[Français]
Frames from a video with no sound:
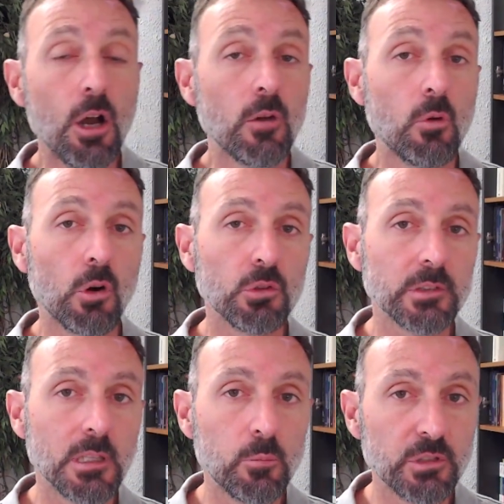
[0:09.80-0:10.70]
Vous
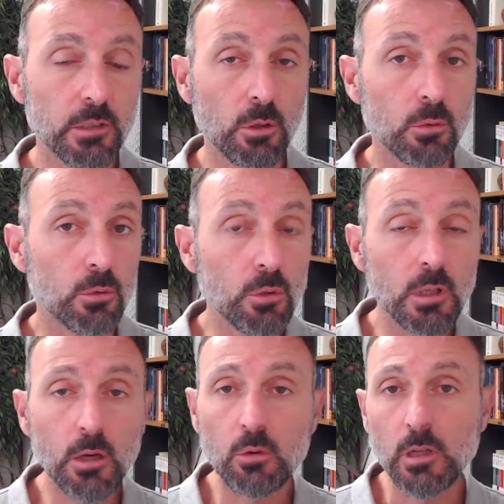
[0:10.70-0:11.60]
ressentez peut-être de
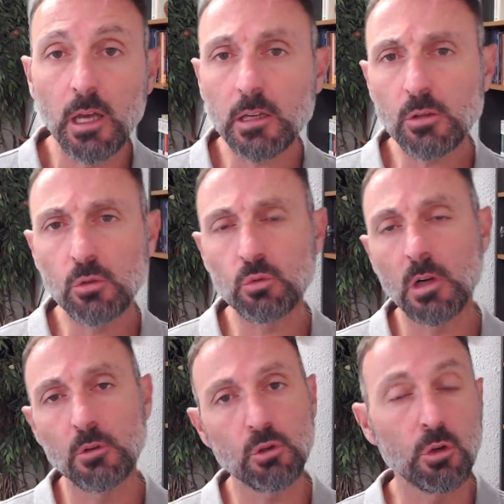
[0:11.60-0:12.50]
la colère, quelle que soit
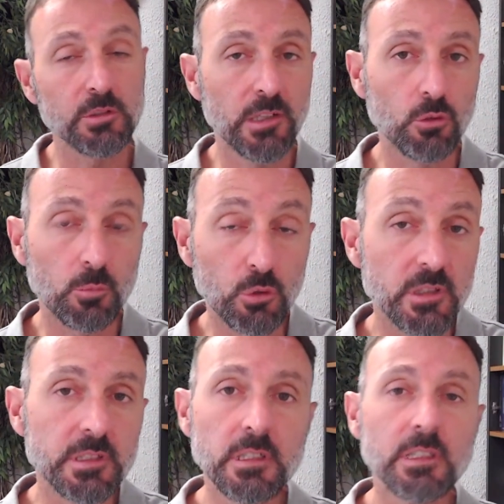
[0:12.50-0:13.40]
votre orientation
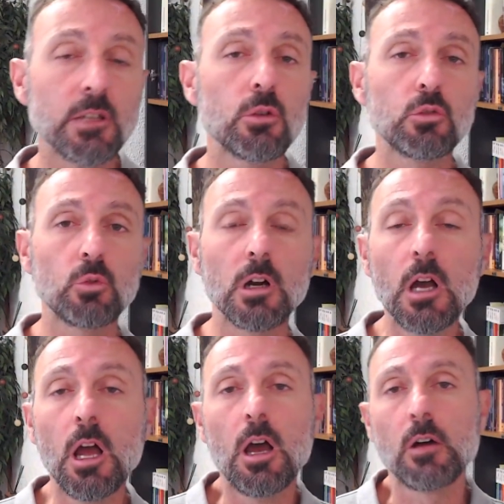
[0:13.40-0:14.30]
politique, quelle que soit
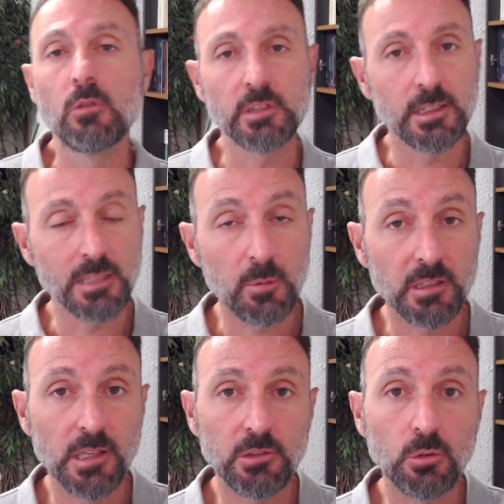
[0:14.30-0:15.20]
votre
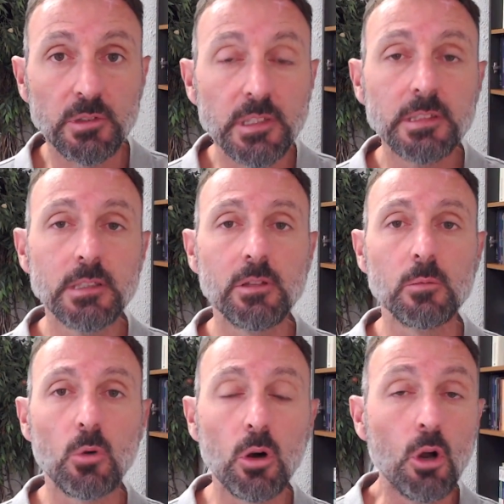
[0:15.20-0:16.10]
interprétation des
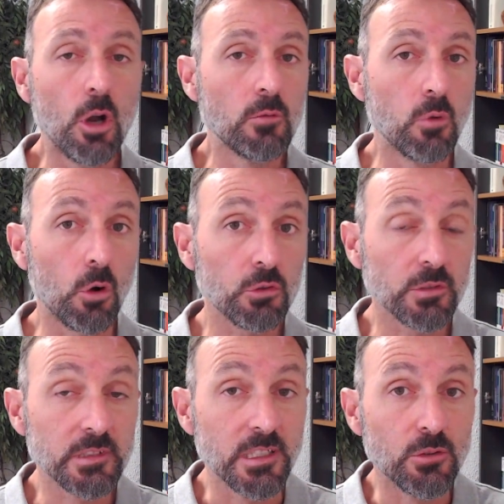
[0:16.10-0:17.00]
événements, vous
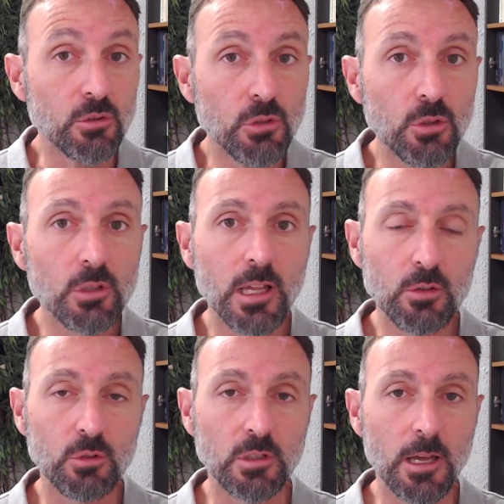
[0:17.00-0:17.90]
ressentez de la
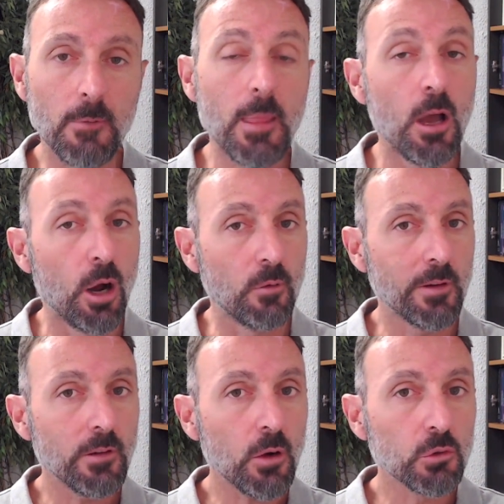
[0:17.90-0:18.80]
colère. On va
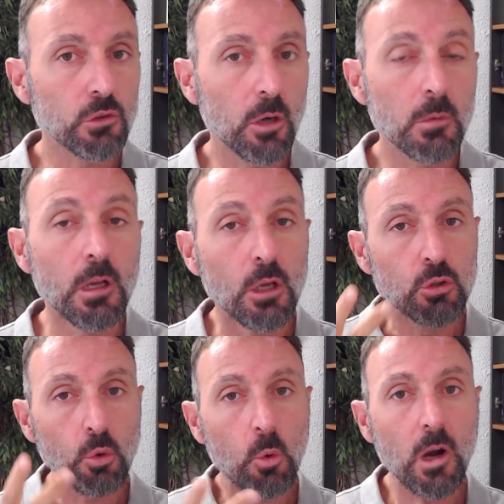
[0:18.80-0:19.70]
voir ensemble
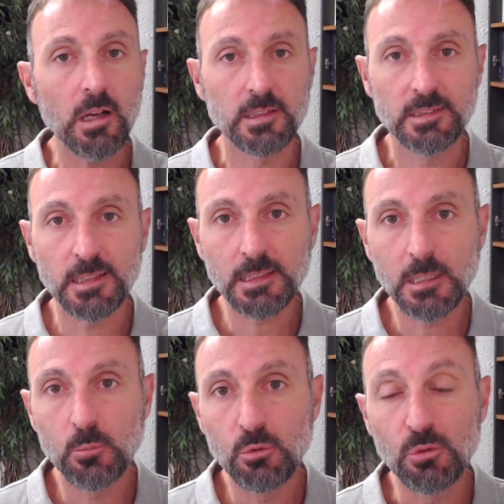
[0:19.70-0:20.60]
trois
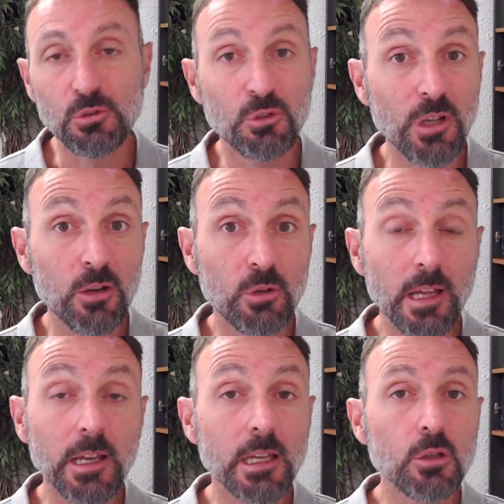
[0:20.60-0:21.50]
attributs de la
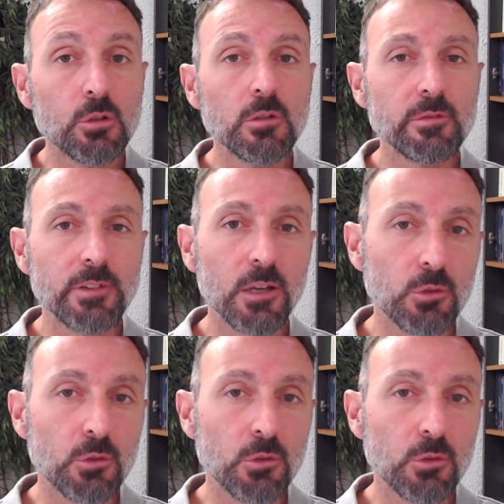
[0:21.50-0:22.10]
colère et que faire de